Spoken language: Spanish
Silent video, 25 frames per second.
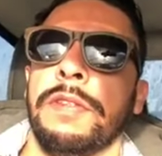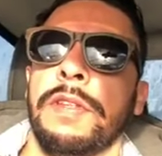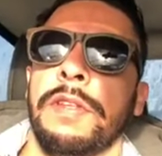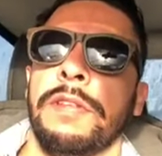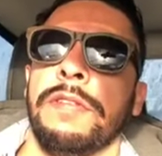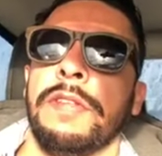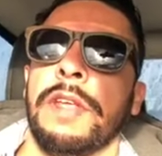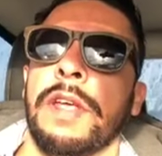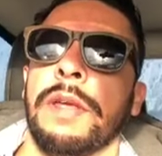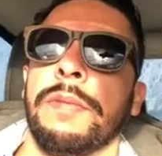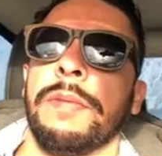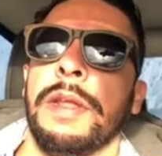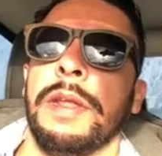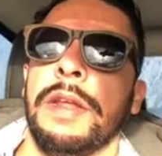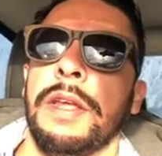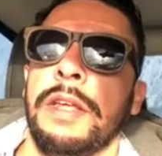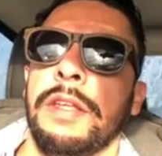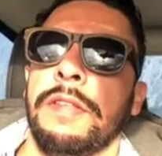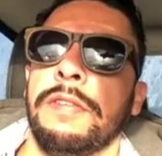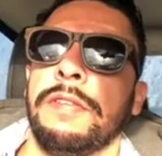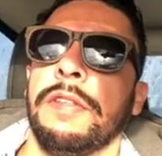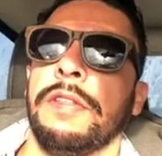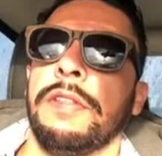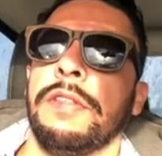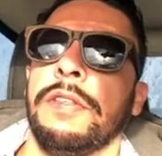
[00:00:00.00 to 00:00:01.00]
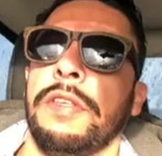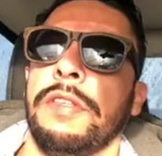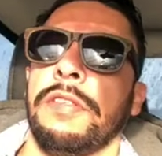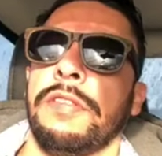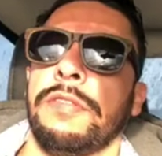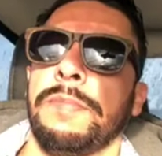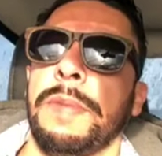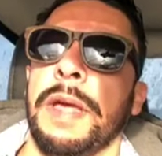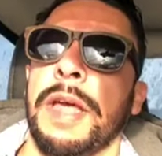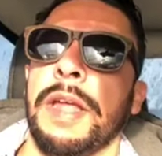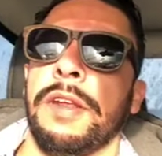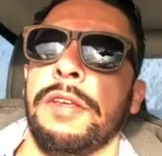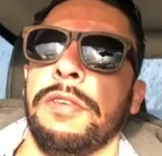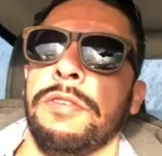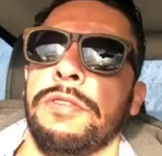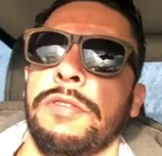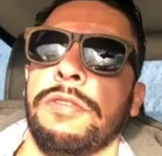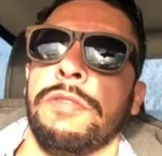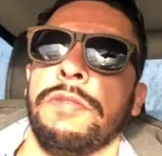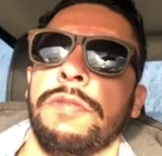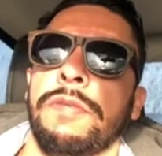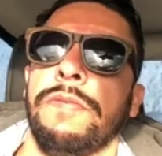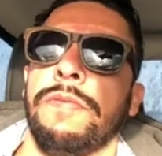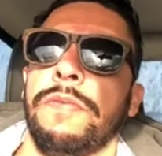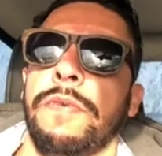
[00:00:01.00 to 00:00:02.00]
This segment is in
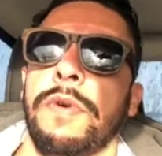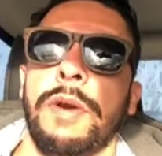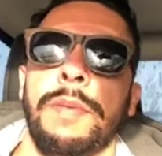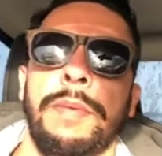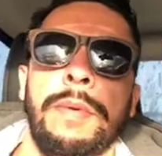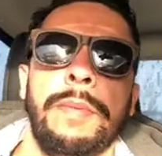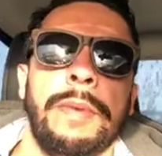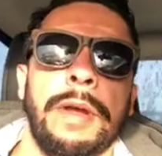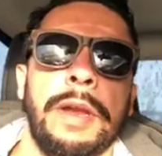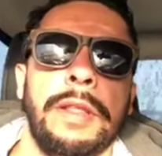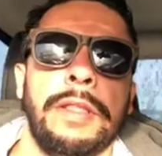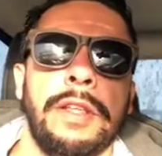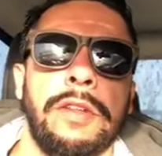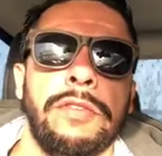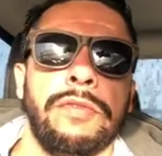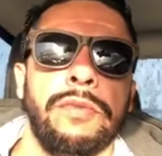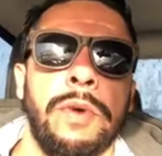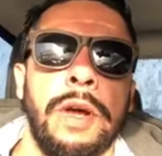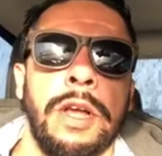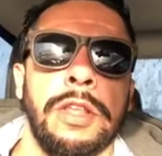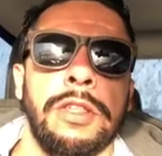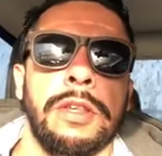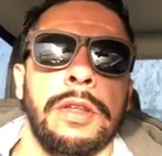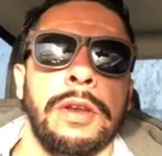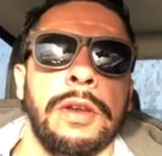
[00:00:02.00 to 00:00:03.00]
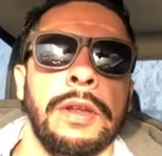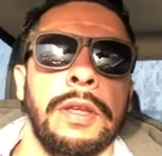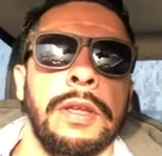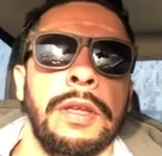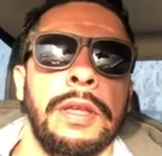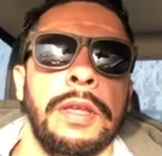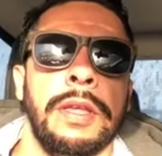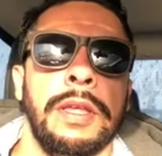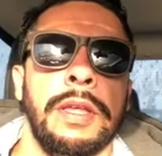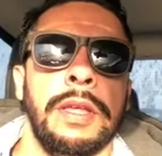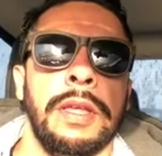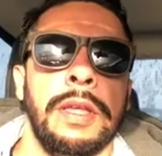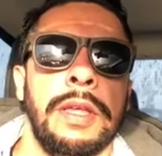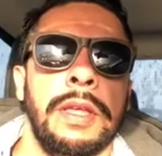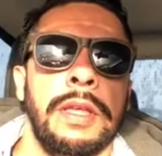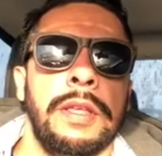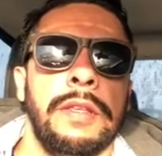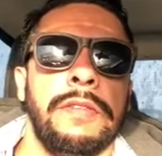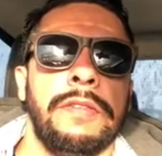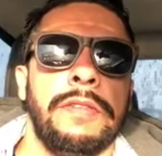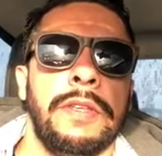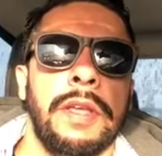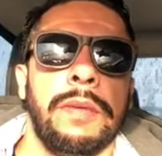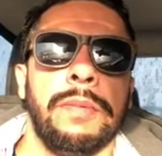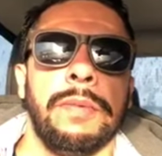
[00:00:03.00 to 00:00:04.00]
Spanish for everybody that is watching.
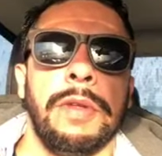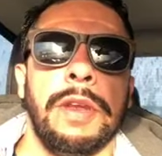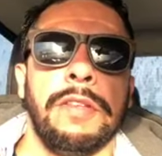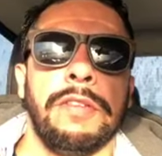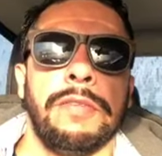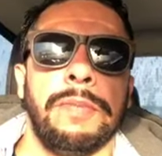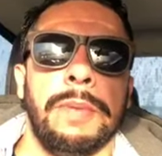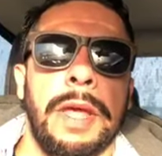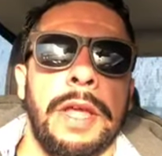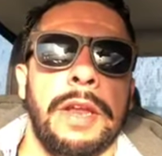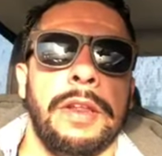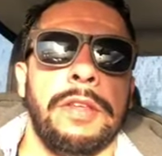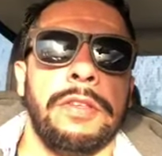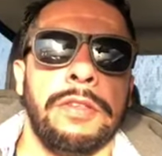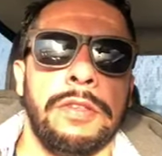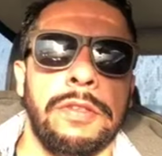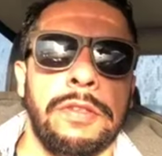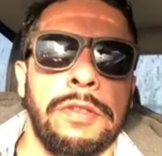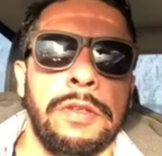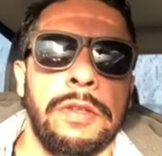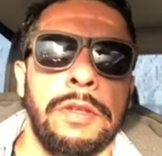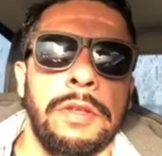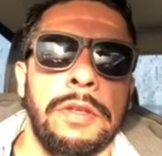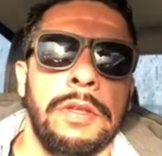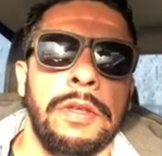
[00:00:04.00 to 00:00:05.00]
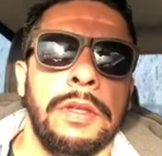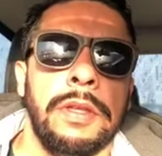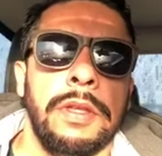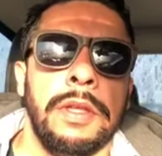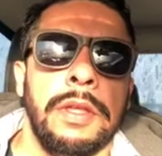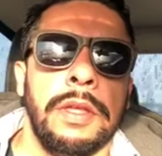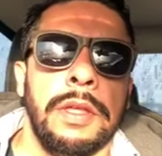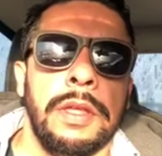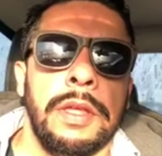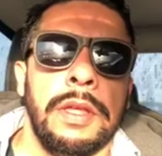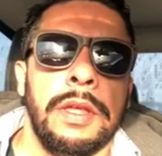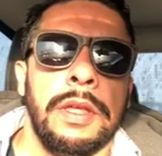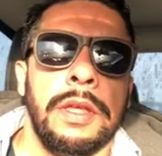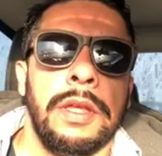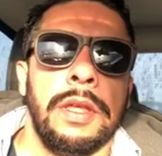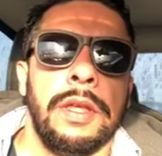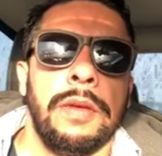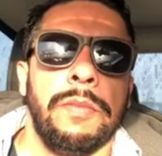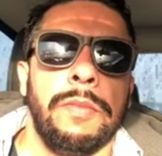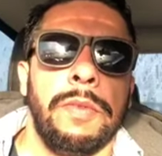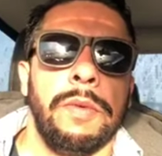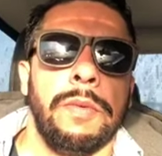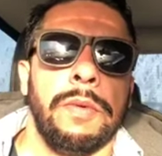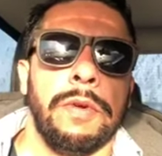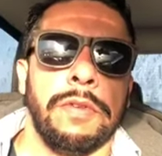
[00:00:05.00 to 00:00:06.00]
Segment in Spanish.
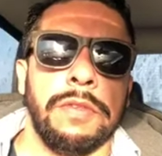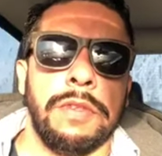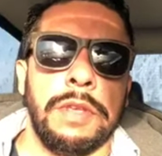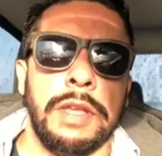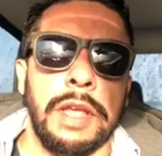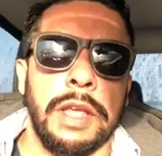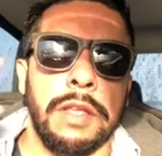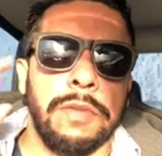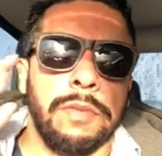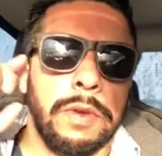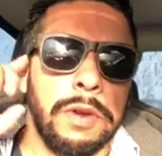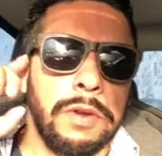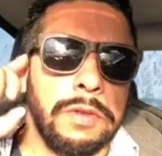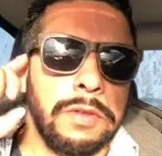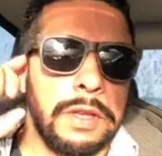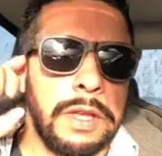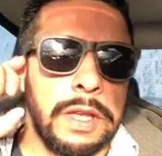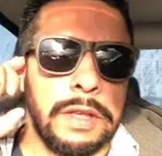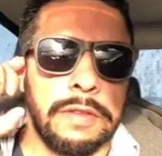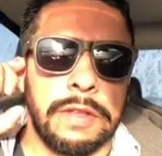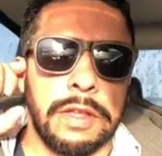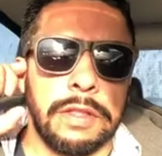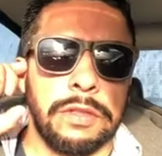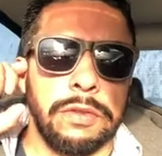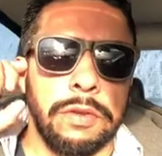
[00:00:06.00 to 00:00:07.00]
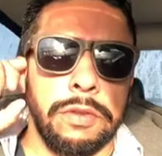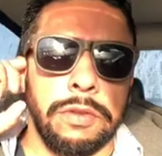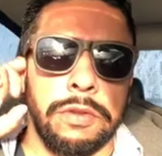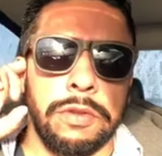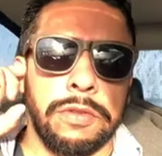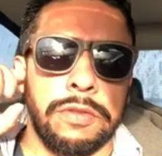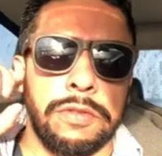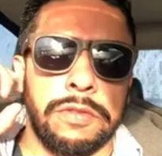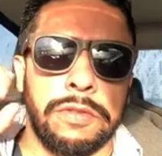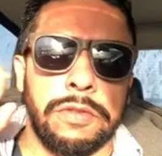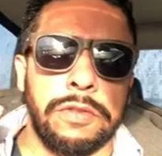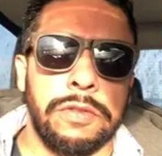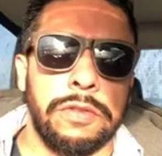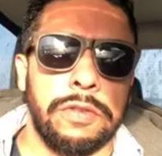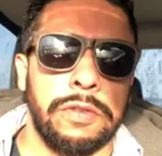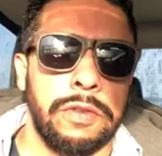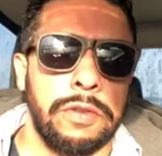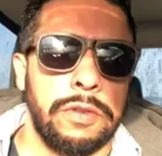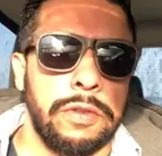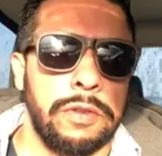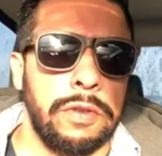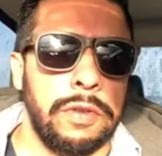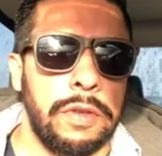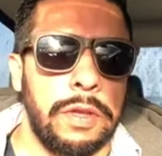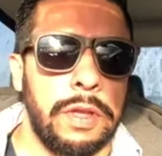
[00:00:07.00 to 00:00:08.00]
Muy buenos días, buenos días a todos.
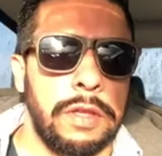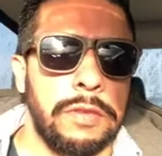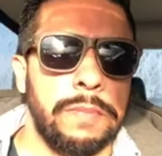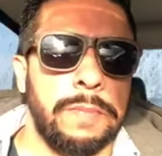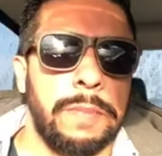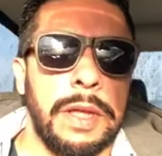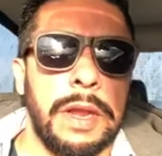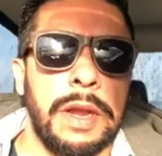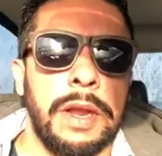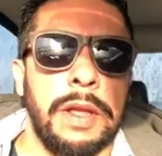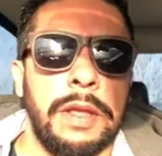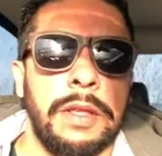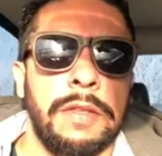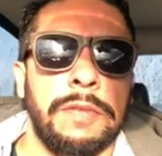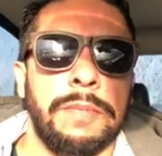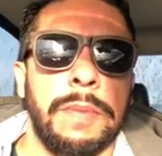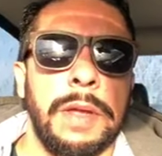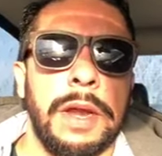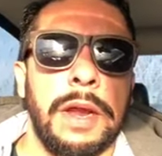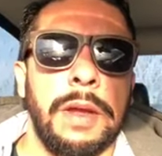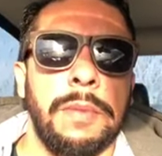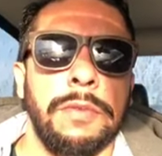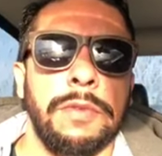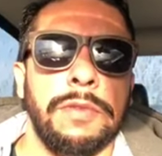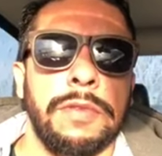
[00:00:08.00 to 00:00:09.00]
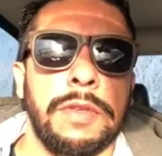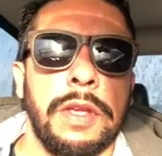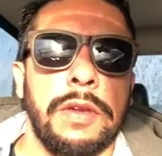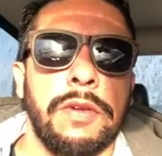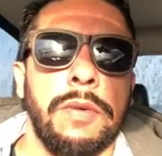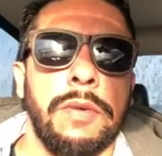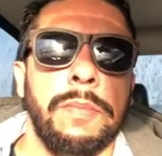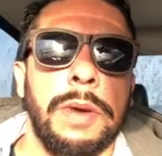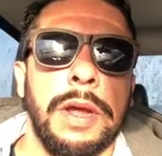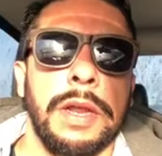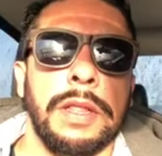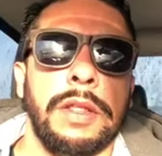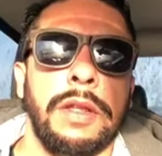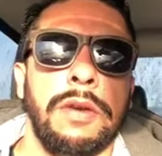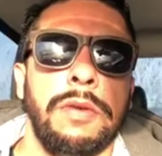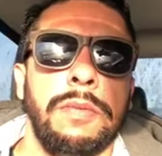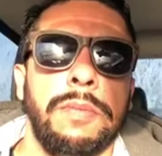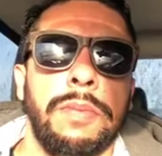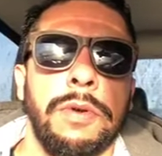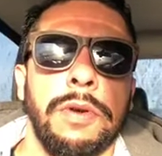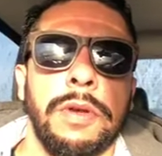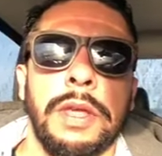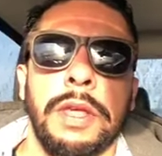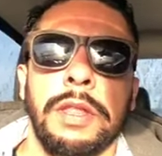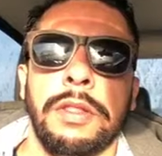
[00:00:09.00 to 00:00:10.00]
esperamos que compartan un
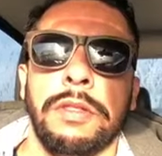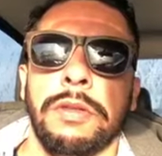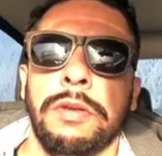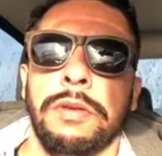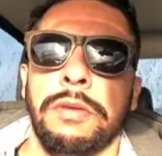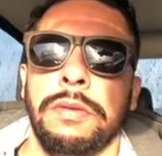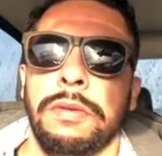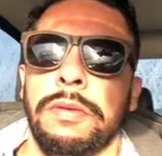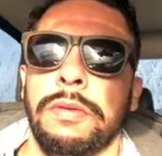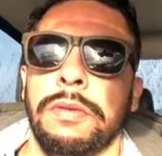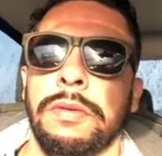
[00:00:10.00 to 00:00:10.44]
poquito.